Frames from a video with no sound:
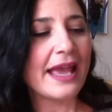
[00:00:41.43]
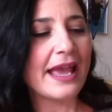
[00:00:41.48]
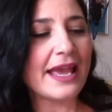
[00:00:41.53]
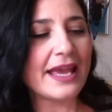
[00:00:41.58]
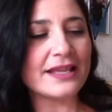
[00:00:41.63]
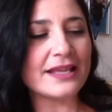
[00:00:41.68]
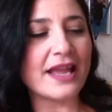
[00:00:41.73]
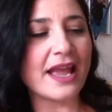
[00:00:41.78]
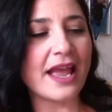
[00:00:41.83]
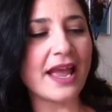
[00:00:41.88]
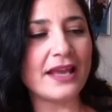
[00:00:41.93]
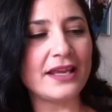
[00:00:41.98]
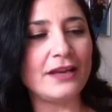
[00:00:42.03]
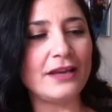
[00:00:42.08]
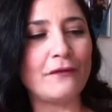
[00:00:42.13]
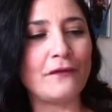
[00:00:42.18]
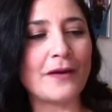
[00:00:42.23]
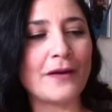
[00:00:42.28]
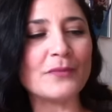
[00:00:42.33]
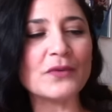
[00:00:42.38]
ed è
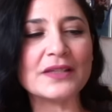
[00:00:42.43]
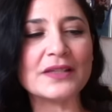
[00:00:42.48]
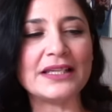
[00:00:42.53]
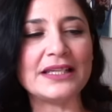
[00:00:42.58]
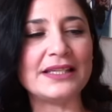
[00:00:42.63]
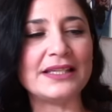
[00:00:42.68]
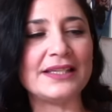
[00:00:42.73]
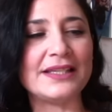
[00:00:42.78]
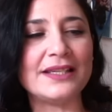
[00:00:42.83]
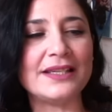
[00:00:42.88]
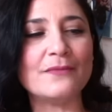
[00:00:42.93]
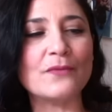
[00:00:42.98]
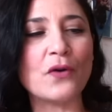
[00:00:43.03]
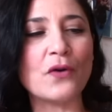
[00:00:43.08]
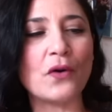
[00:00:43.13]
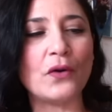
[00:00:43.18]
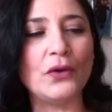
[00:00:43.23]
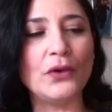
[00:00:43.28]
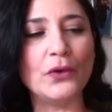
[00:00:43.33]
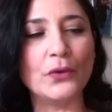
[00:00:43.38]
il
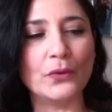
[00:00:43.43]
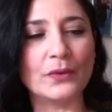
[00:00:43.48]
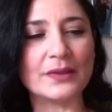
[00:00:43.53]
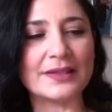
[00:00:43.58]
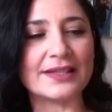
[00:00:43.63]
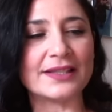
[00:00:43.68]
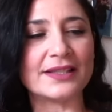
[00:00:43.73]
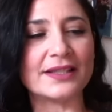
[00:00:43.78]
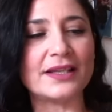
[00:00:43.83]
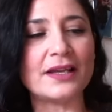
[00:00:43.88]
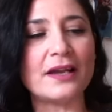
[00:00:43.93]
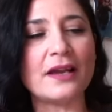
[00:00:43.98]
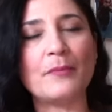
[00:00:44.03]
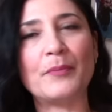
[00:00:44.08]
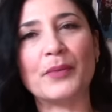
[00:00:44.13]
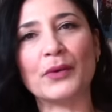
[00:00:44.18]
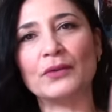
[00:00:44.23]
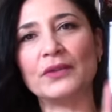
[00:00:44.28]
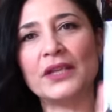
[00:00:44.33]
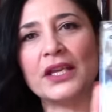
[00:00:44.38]
famosissimo Nuxe
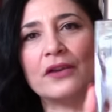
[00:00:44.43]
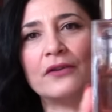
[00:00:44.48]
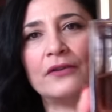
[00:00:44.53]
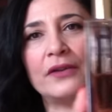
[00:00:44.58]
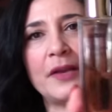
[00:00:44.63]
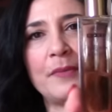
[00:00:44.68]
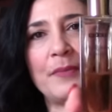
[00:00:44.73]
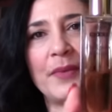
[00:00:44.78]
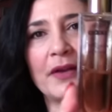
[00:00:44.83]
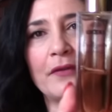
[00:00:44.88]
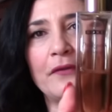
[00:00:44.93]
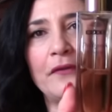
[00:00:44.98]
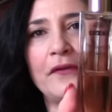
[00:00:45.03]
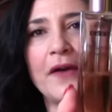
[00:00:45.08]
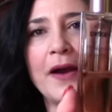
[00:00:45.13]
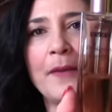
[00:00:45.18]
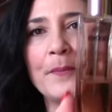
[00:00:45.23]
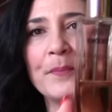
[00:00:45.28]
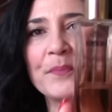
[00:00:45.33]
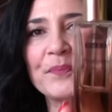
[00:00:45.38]
Prodigo Le
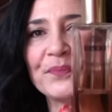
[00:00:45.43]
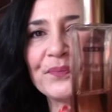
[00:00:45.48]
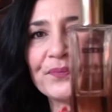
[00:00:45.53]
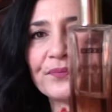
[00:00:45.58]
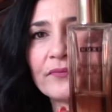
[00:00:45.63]
Parfum,